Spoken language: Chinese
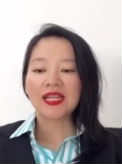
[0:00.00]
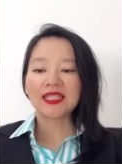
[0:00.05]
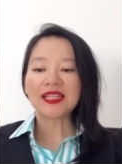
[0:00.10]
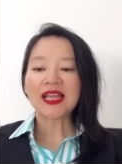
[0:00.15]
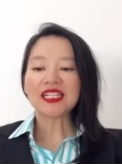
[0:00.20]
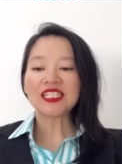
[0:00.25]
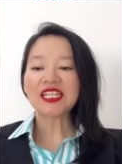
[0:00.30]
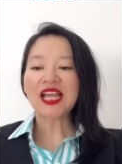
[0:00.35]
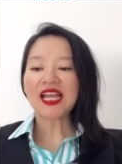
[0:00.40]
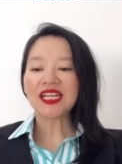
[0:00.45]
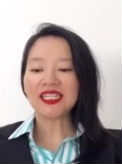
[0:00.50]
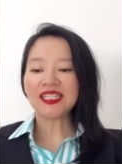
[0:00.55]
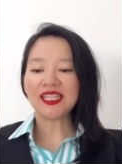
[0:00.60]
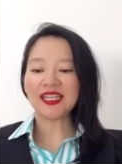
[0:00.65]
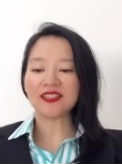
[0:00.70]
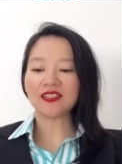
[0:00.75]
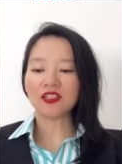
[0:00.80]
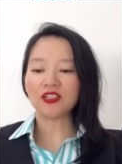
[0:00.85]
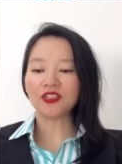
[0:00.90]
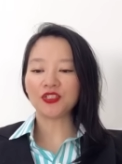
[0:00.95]
那下一
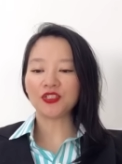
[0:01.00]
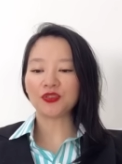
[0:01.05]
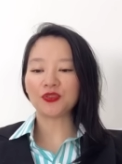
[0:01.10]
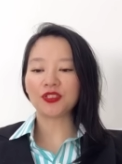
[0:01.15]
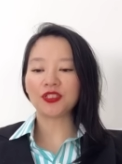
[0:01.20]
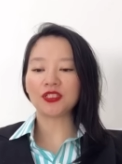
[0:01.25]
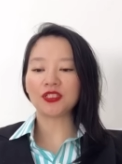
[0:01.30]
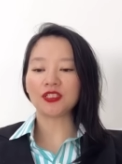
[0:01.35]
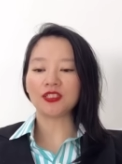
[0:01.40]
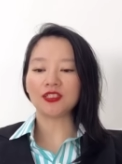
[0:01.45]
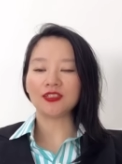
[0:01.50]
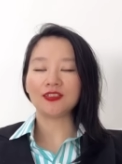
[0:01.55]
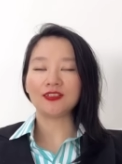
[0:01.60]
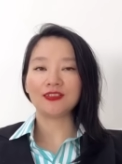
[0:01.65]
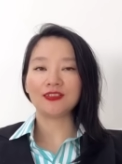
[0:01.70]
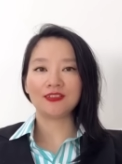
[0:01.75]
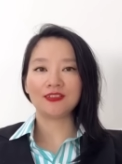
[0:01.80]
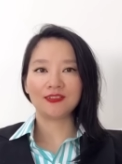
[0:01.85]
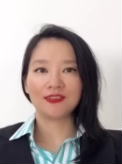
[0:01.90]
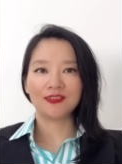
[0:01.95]
点呢就是
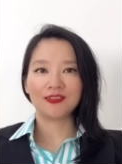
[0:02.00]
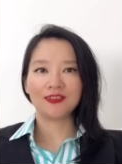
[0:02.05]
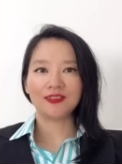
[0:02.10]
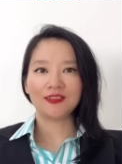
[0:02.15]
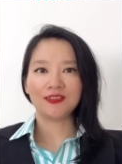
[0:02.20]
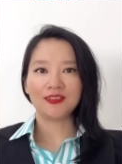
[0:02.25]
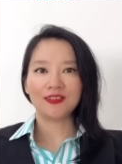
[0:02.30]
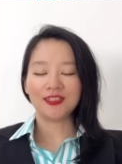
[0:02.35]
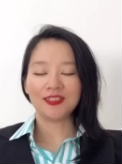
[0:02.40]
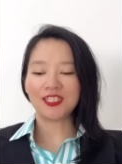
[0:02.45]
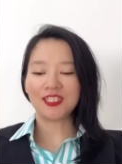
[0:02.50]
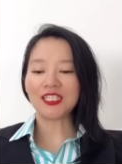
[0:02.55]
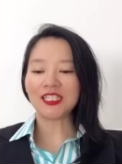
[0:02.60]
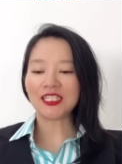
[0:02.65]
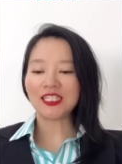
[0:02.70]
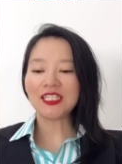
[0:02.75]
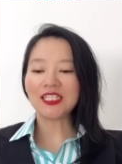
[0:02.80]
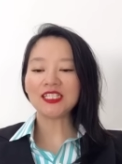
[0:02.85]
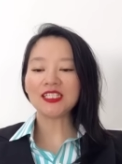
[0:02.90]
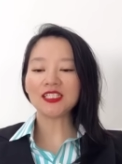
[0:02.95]
洗
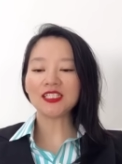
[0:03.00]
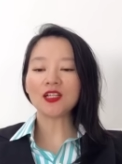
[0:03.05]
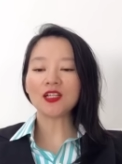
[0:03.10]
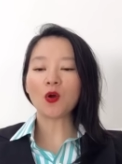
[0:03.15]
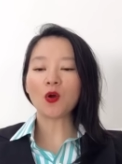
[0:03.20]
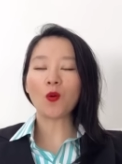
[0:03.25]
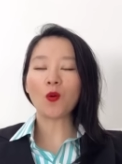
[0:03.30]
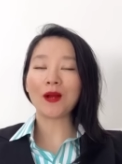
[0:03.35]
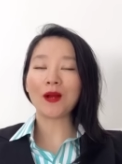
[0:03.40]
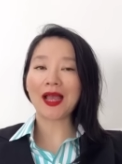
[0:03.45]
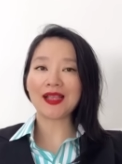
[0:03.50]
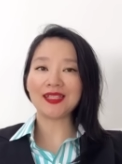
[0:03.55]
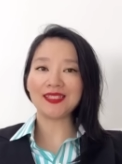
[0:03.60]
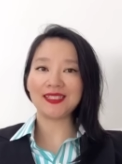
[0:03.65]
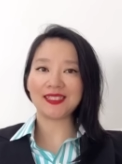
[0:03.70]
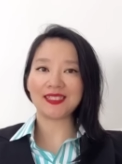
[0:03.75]
衣机的烘干